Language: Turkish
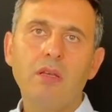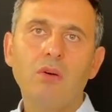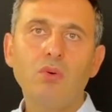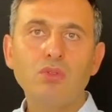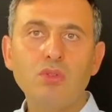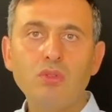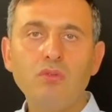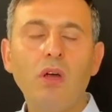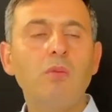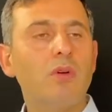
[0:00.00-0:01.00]

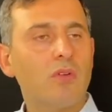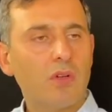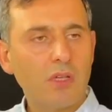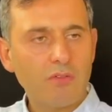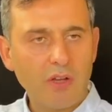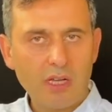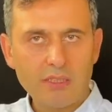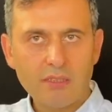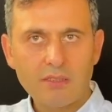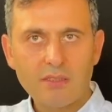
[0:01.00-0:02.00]
Huzurun var mı? Var.
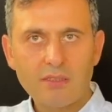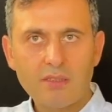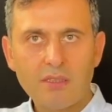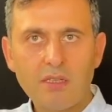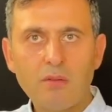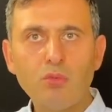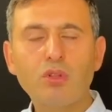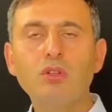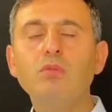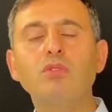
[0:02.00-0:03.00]

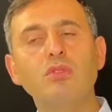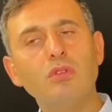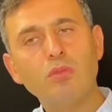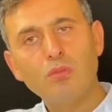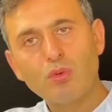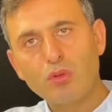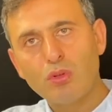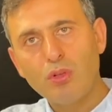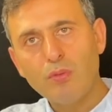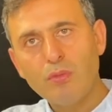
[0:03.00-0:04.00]
Mutlu musun?
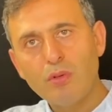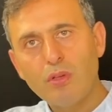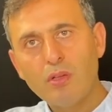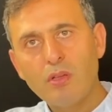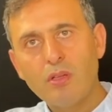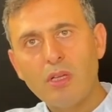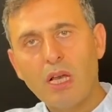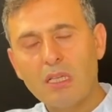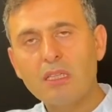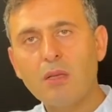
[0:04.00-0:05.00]
Mutluyum.
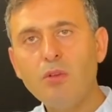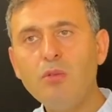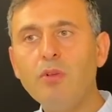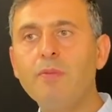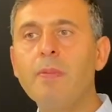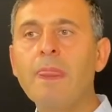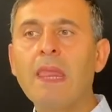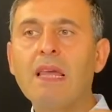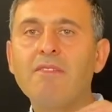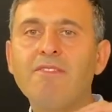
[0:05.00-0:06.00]
Anlatabiliyor muyum?
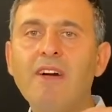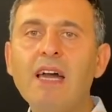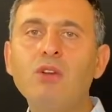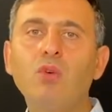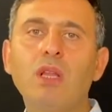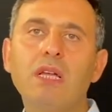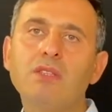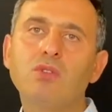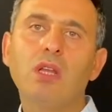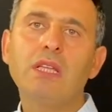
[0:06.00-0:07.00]
Var olanı
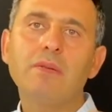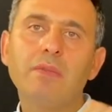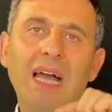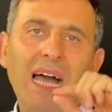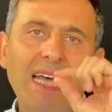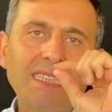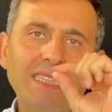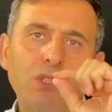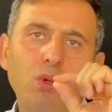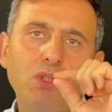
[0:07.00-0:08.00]
söyledim.
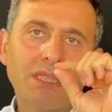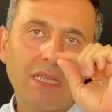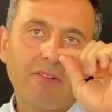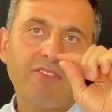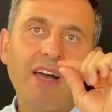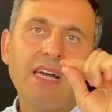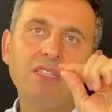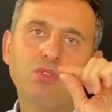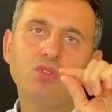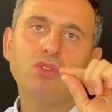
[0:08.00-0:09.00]
Az da olsa
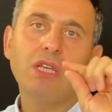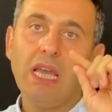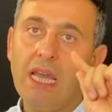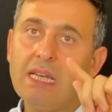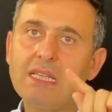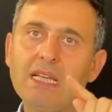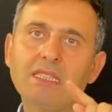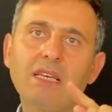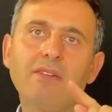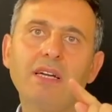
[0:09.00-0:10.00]
var çünkü
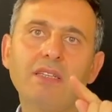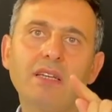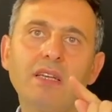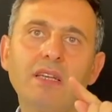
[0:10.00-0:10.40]
herkes de var.